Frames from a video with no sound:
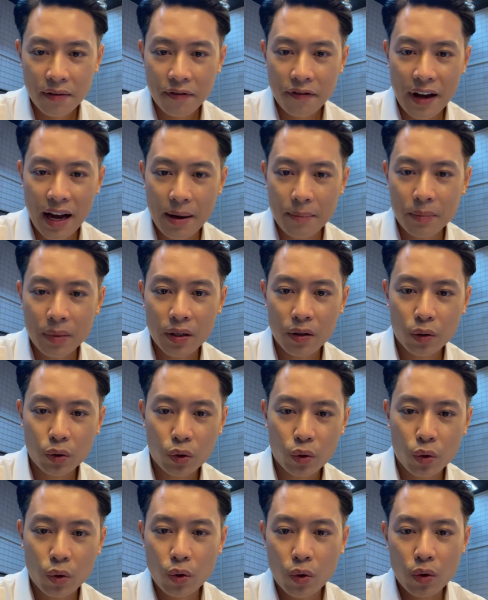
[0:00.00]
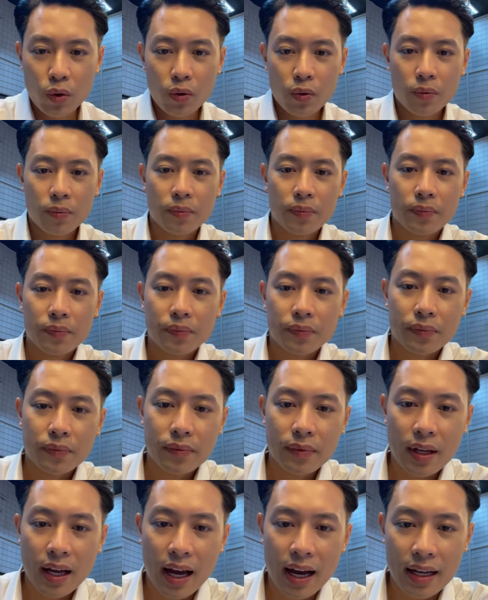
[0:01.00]
Phạm Hữu Tú,
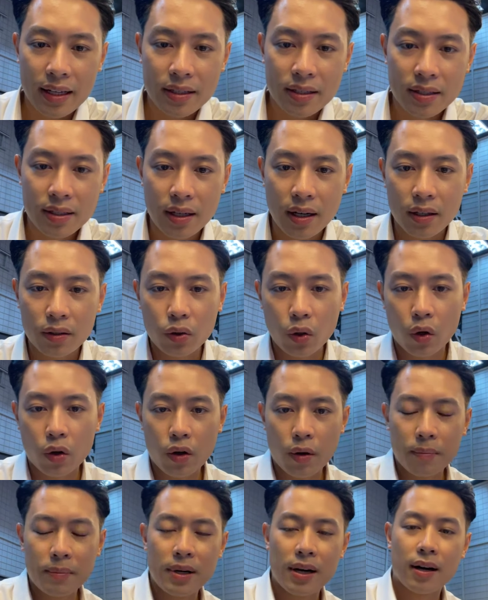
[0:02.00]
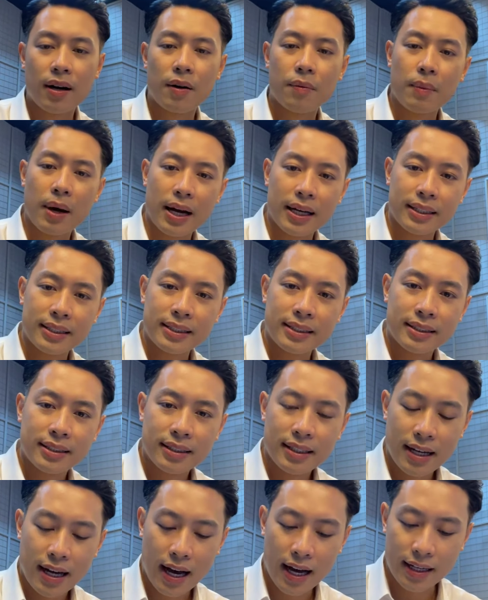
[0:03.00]
Hải Dương tôi có mưa không anh?
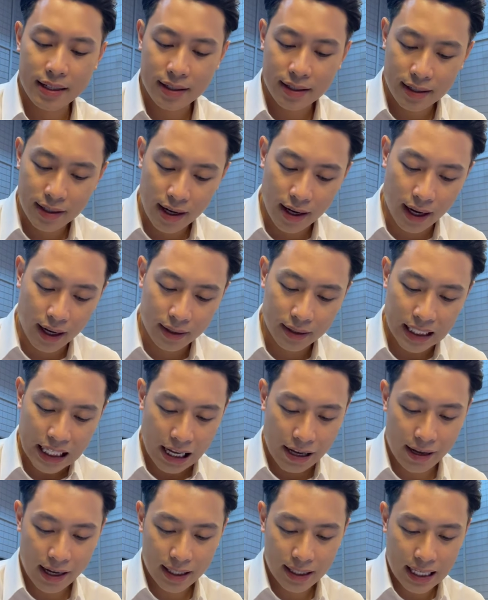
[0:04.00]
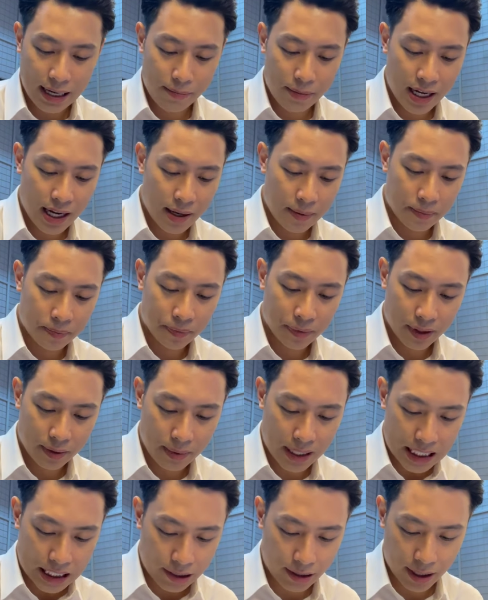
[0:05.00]
Hải Dương à? Để anh xem nhá.
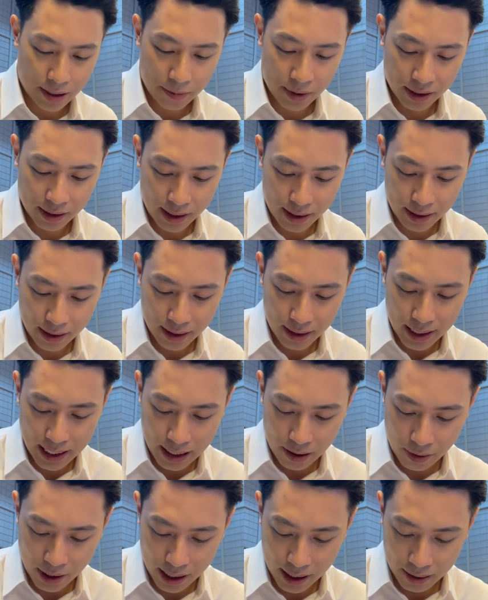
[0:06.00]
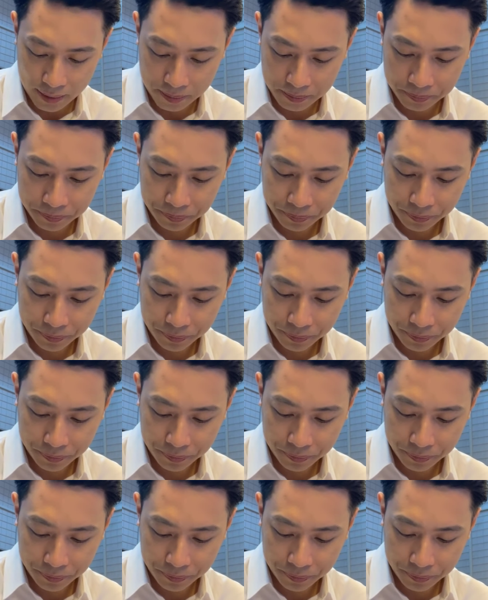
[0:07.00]
Đến Hải Dương thời tiết như thế nào ha.